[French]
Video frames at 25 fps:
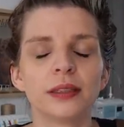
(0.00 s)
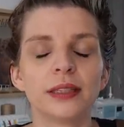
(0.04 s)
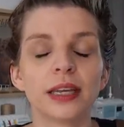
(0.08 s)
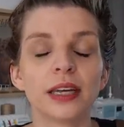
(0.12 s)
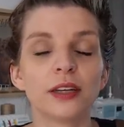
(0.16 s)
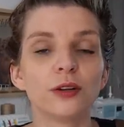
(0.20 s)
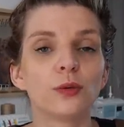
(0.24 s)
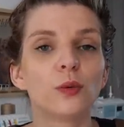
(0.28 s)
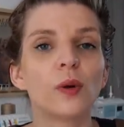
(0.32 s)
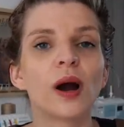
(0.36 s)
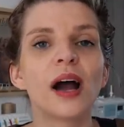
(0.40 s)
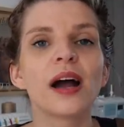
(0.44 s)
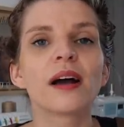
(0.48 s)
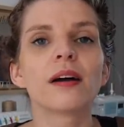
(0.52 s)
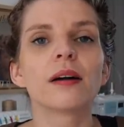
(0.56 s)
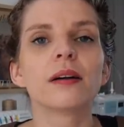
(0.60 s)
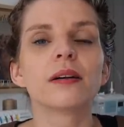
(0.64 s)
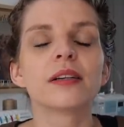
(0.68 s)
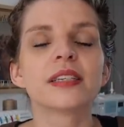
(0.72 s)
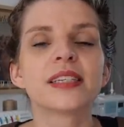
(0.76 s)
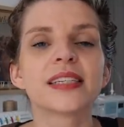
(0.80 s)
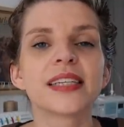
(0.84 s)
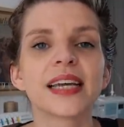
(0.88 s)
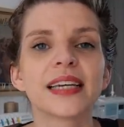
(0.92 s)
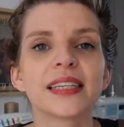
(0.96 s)
d'un
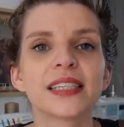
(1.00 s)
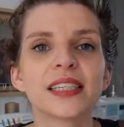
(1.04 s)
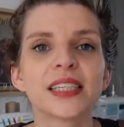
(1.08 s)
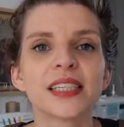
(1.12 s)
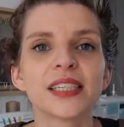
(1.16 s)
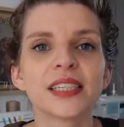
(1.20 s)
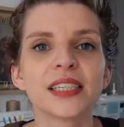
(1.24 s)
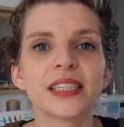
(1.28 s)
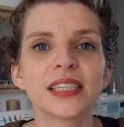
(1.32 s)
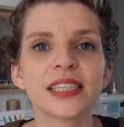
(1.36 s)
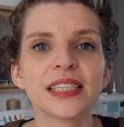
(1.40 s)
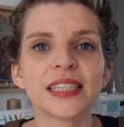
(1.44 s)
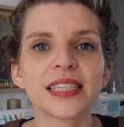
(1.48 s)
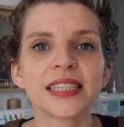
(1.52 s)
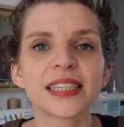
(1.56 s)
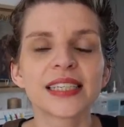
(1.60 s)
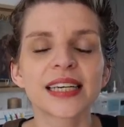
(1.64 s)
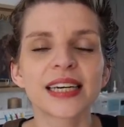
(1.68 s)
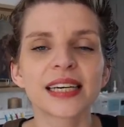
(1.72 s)
noir satiné,